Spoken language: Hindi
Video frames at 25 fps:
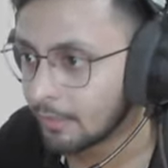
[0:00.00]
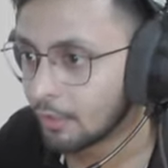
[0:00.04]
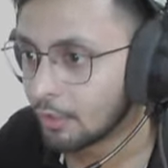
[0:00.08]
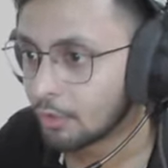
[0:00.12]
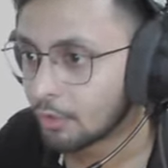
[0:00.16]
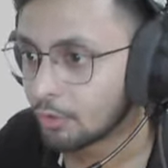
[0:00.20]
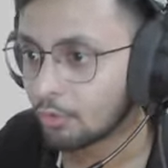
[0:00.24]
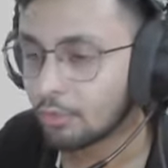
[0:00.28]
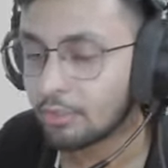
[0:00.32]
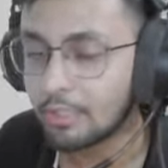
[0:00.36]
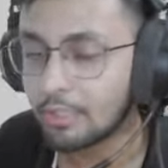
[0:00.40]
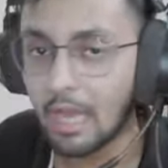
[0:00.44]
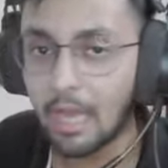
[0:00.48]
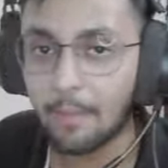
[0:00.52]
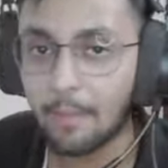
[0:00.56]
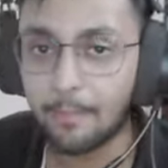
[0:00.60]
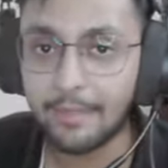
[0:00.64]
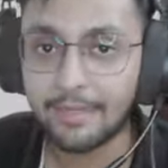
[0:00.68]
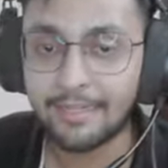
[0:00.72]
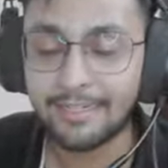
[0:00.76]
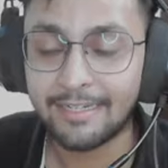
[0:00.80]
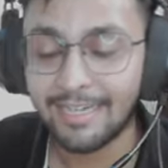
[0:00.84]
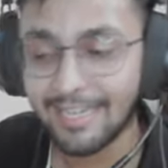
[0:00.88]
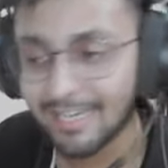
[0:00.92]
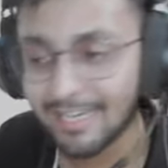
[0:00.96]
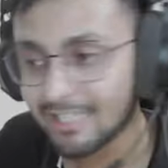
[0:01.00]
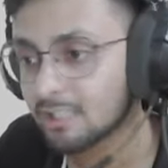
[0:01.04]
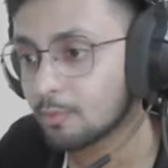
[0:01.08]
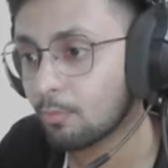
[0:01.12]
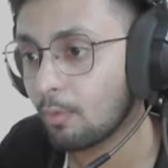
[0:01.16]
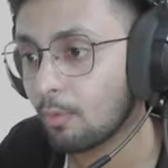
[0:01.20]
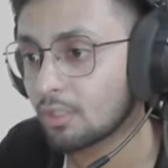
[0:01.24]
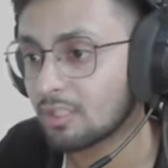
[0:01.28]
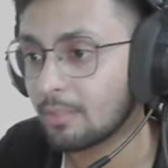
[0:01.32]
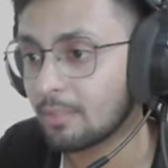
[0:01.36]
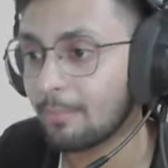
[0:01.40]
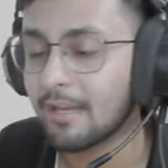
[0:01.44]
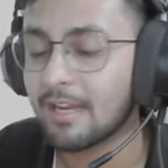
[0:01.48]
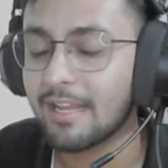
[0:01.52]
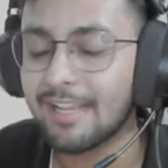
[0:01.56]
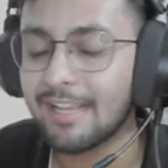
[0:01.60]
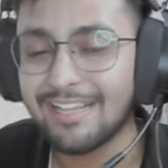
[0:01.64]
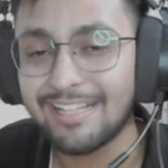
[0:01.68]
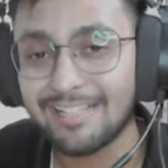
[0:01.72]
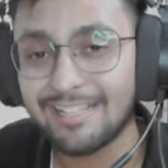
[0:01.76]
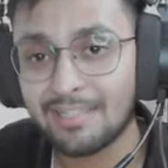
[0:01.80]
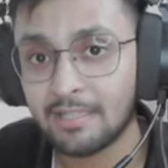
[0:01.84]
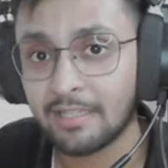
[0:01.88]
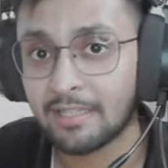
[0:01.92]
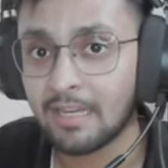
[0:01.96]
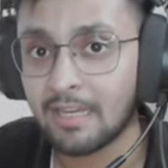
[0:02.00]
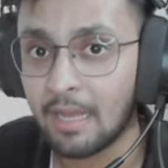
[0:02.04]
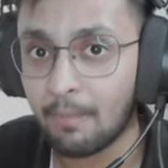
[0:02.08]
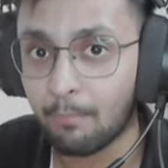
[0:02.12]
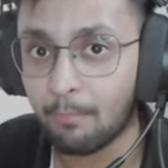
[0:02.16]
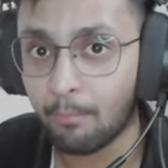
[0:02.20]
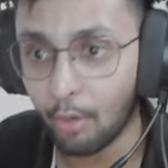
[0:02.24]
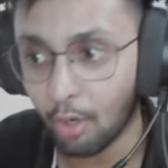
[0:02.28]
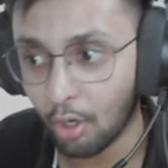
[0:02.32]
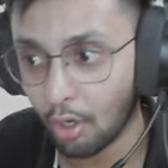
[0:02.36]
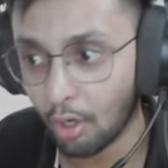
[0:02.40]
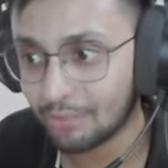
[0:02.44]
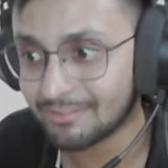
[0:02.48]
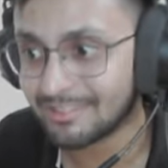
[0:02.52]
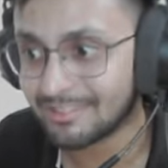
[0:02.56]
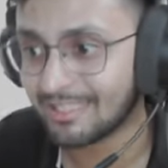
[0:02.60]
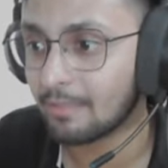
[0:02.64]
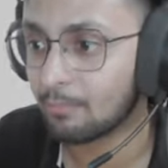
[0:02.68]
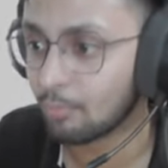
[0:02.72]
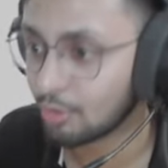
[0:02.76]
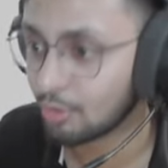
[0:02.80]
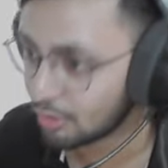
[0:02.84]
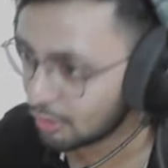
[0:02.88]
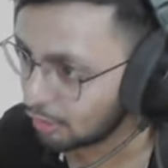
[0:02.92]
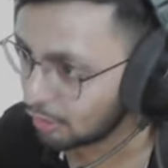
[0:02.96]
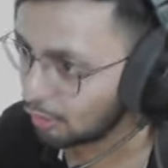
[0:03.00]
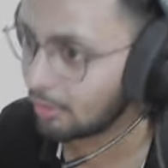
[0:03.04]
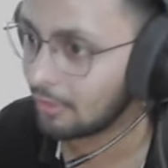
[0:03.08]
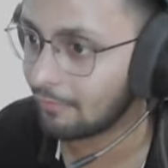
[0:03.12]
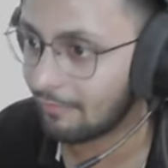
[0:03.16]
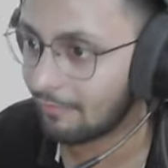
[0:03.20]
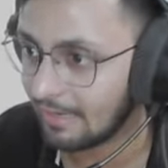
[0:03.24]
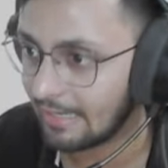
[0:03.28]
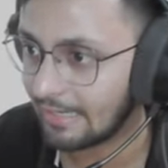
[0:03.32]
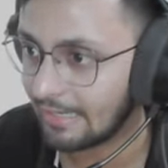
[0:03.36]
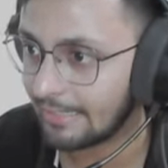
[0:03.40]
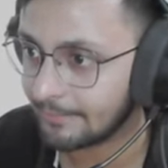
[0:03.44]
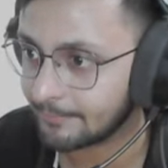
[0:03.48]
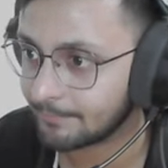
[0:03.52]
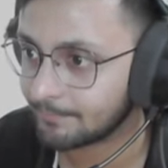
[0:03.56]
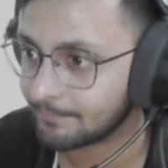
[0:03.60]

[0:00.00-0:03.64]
तो यहाँ पे नेक्स्ट बॉस हमारा इससे ना बहुत ज़्यादा मुश्किल होने वाला है